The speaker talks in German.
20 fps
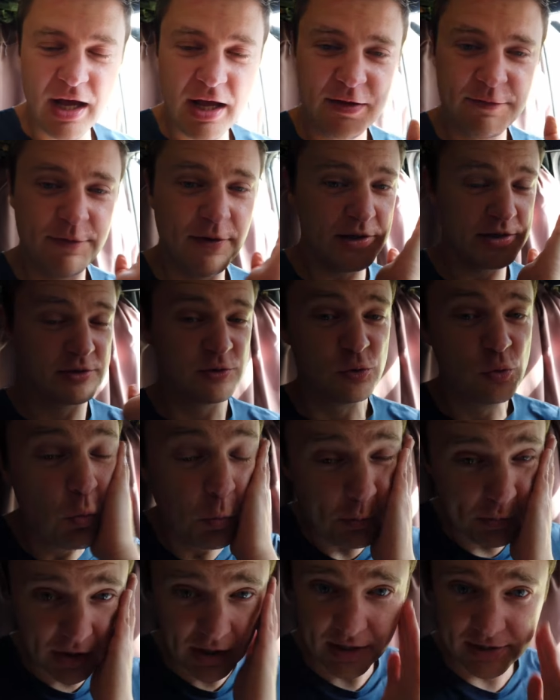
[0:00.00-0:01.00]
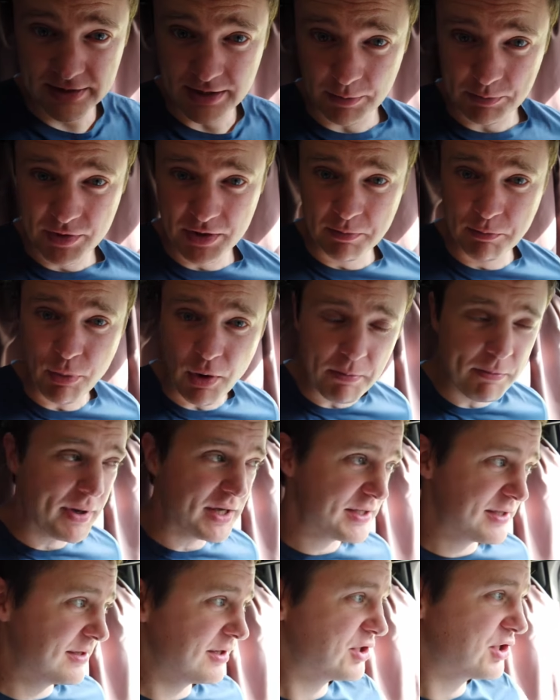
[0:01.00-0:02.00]
Nacht war super. Ich habe hier
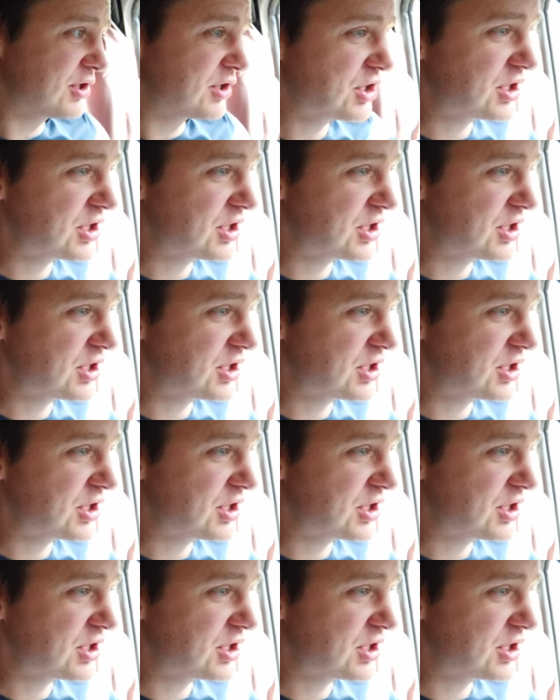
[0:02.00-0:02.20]
bombastisch